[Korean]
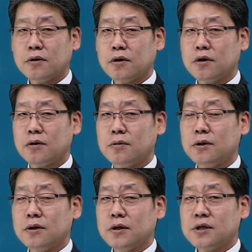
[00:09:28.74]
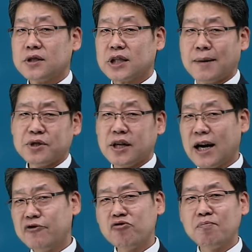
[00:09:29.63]
어, 잠시
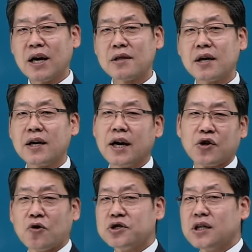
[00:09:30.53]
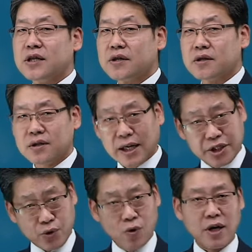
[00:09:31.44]
한눈 파는 사이에 경쟁자들은 다
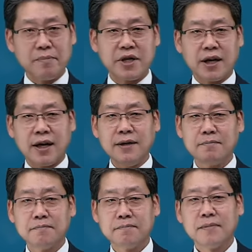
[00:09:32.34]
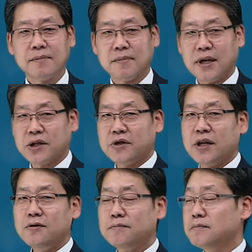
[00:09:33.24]
치고 올라갑니다.
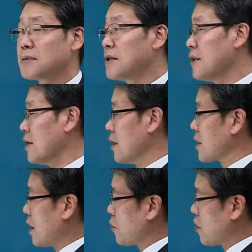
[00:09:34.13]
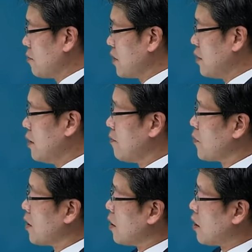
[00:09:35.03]
아셨나요? 자, 그리고 여러분들
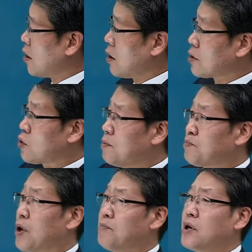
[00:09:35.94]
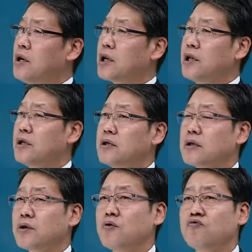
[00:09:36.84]
어, 좀 변별력 있는
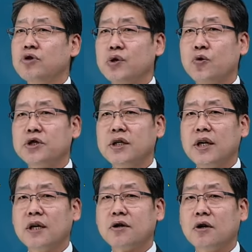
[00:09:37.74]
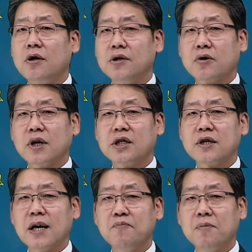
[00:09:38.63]
그리고 우리 교재 내에서 여러 가지
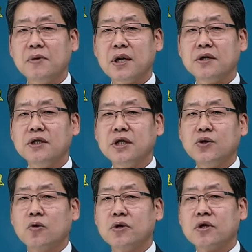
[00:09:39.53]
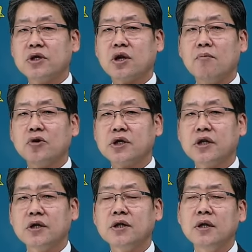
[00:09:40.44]
상품이라든지 이론들을
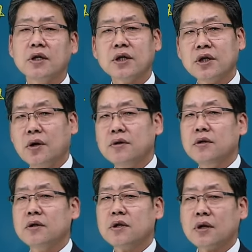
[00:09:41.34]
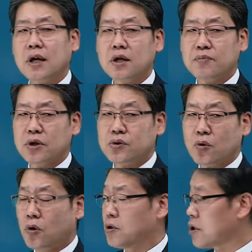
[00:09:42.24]
접목시키는 이런 특강을
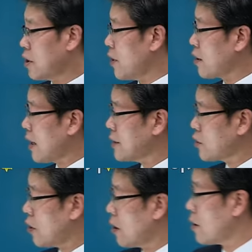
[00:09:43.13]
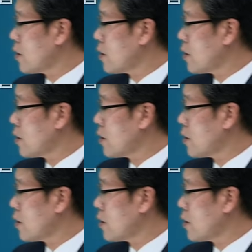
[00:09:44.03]
별도로 기획을 하죠.